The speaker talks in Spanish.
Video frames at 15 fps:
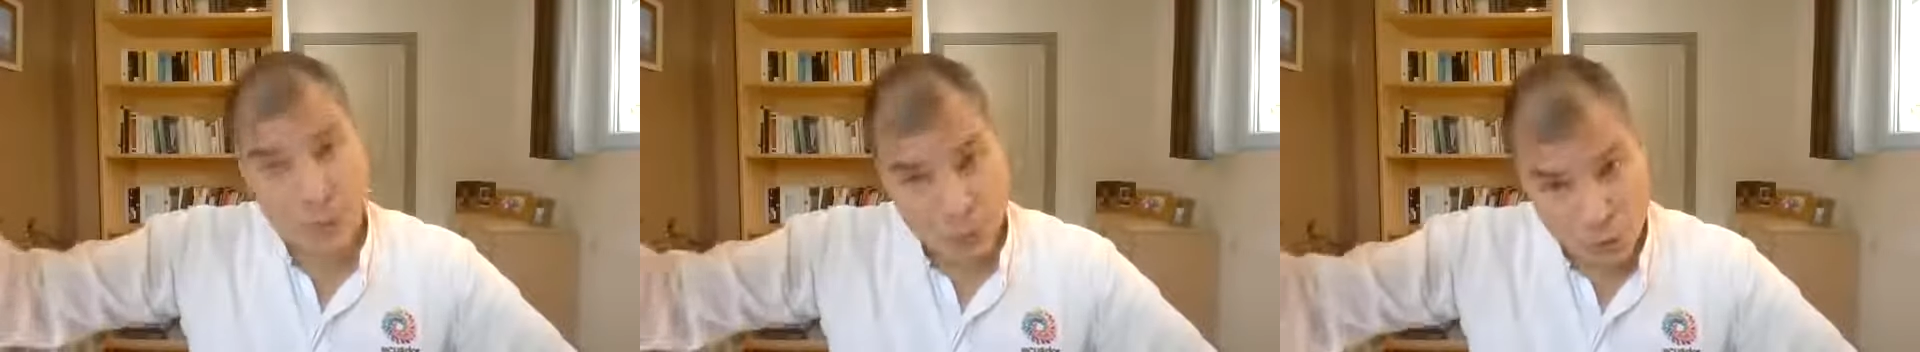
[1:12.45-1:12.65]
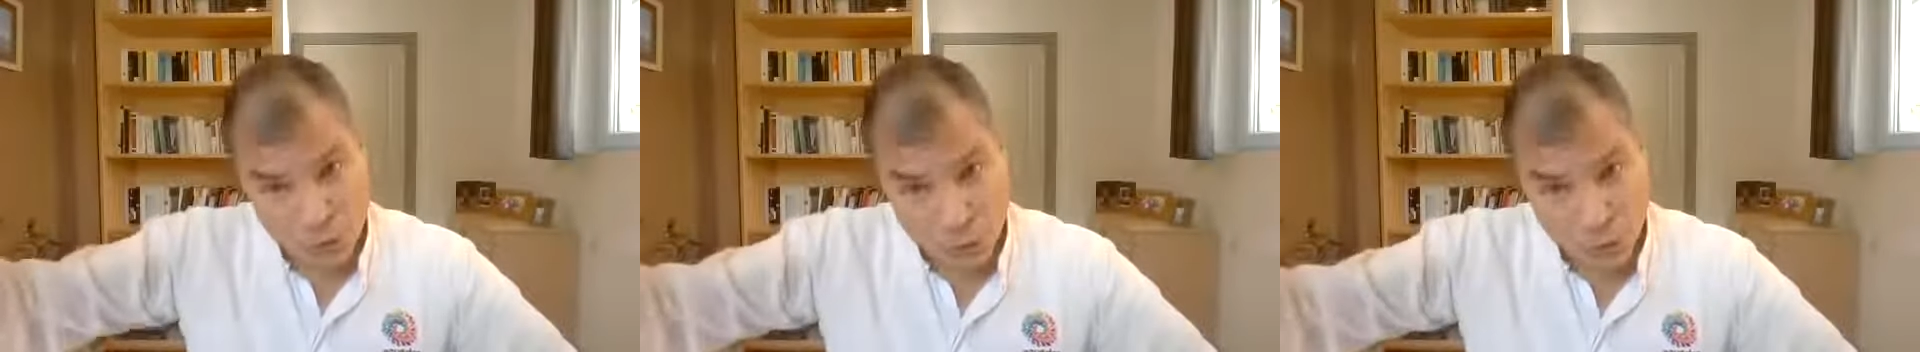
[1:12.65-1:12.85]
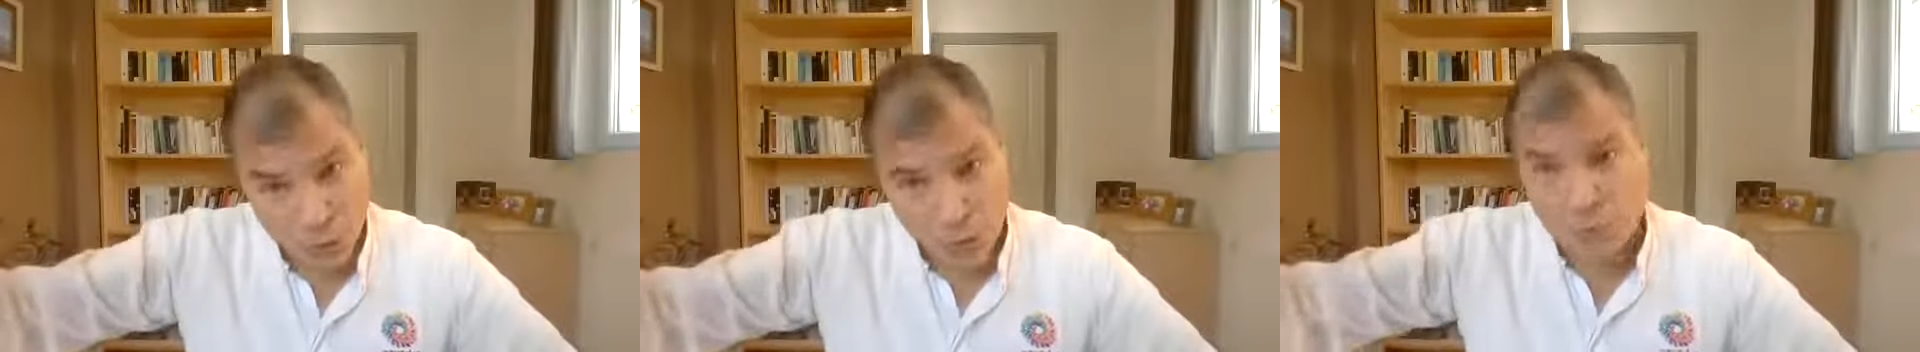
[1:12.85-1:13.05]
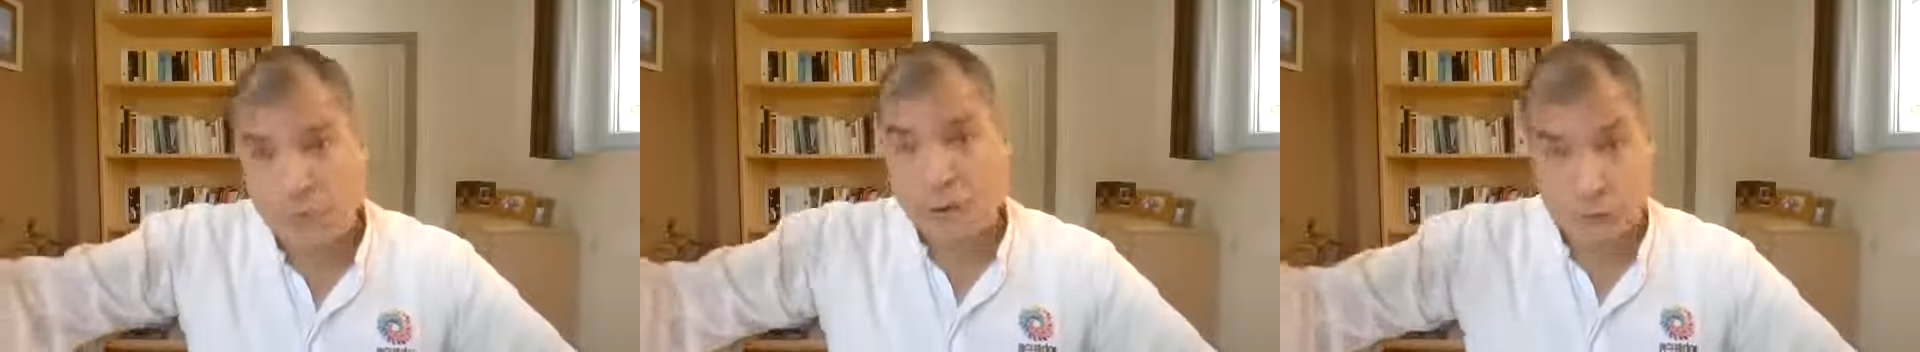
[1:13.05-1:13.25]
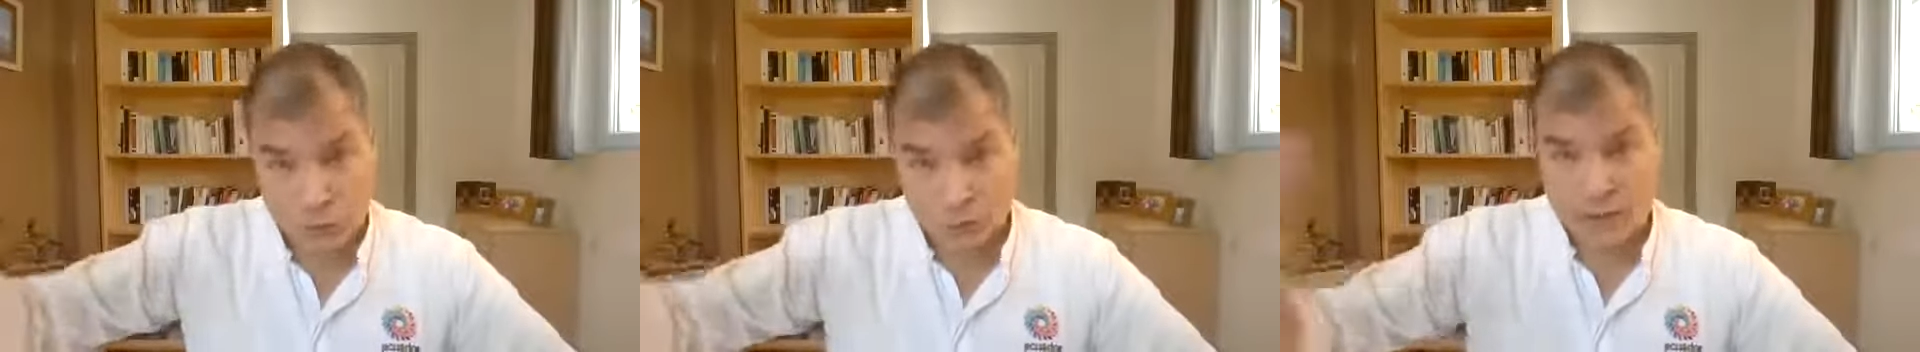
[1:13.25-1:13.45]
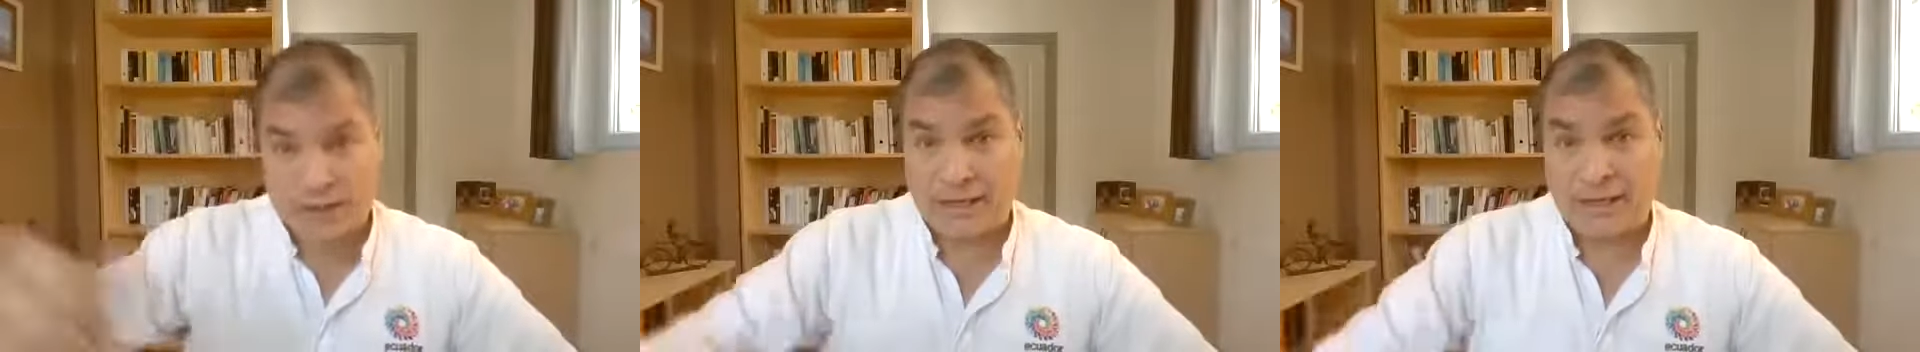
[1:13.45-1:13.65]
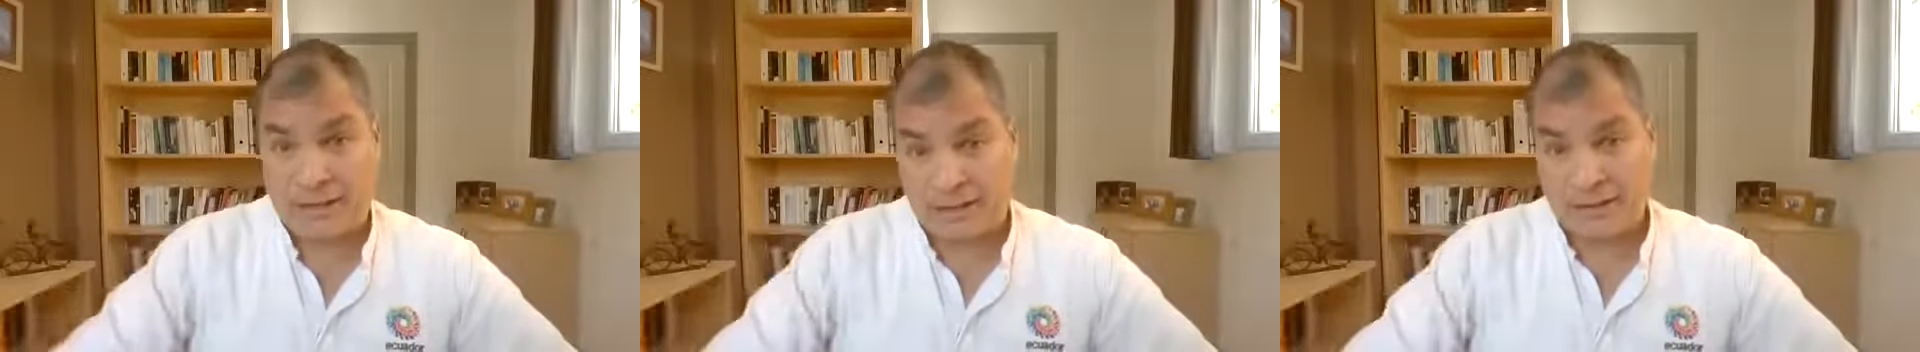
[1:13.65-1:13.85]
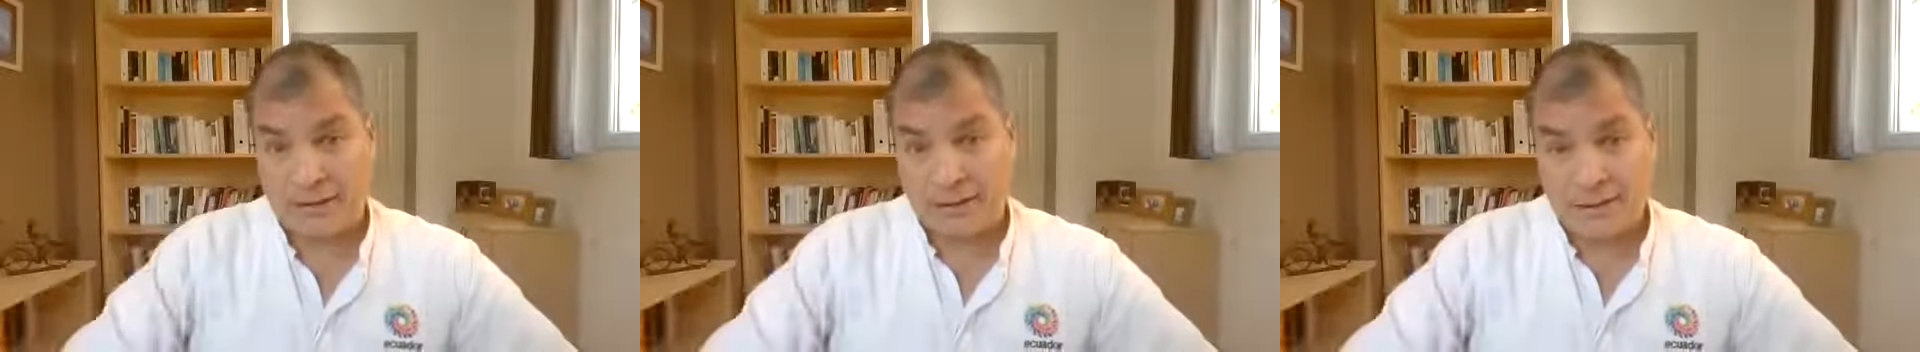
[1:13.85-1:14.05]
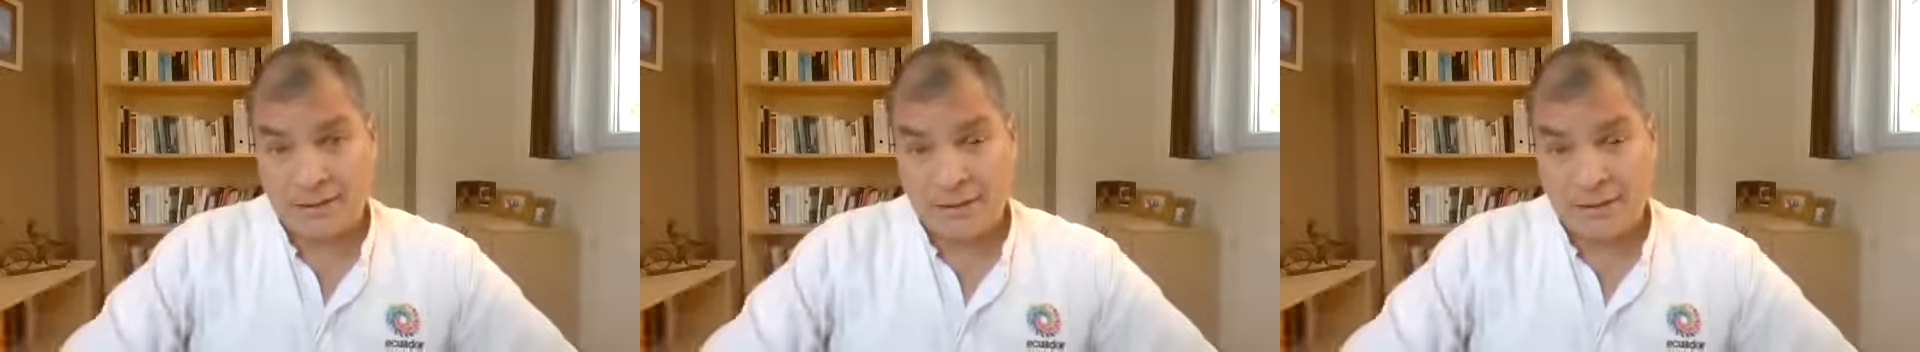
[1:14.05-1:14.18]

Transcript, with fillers: algunos con número, otros sin él,